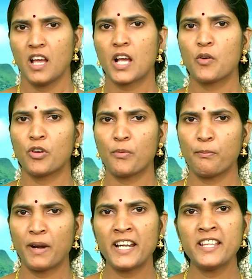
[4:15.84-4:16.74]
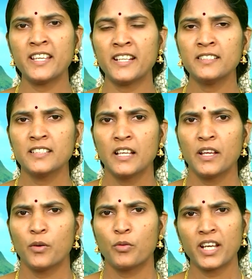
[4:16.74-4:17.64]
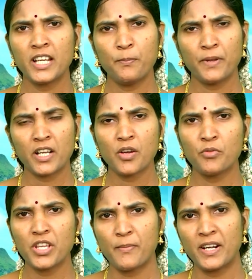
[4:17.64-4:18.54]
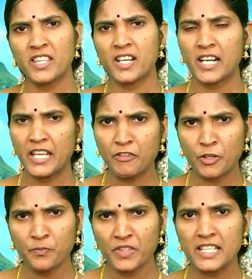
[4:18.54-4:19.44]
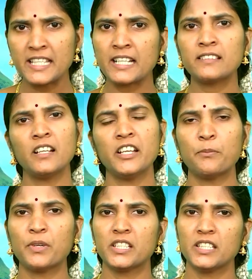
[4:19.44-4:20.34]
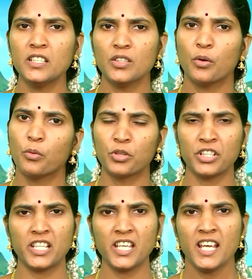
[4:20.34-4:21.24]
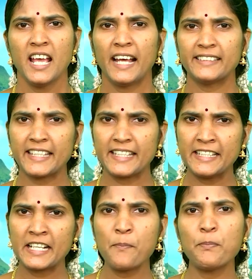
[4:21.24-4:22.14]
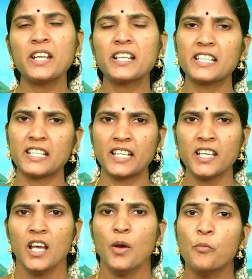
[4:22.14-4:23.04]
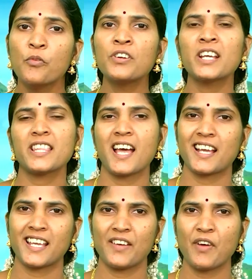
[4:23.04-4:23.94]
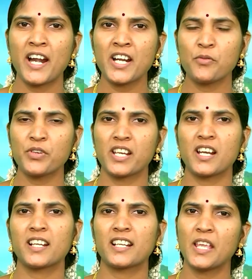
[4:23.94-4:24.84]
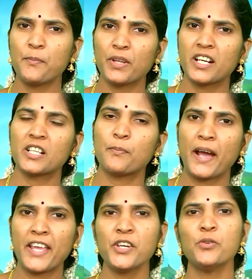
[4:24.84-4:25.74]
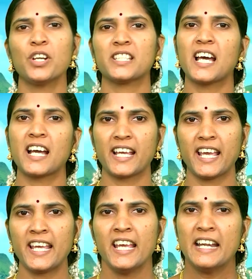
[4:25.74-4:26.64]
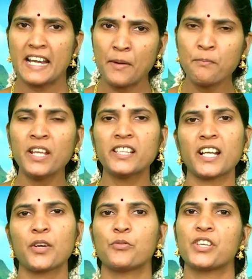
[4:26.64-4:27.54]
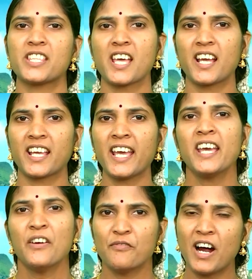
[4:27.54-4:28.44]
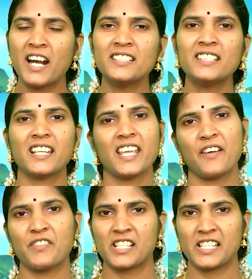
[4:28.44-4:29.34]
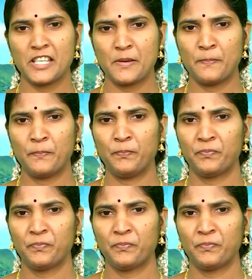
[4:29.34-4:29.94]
ஆக ஒரு மனிதன் உலகில் பிறக்கக்கூடிய மனிதர் அனைவரும் இறத்தல் என்பது உறுதி அந்த இறப்பிற்கு முன்னதாக வாழக்கூடிய நாட்களை பிறருக்கு பயனுள்ளதாக நன்மை தரக்கூடியதாக வாழ்தலே அவசியம்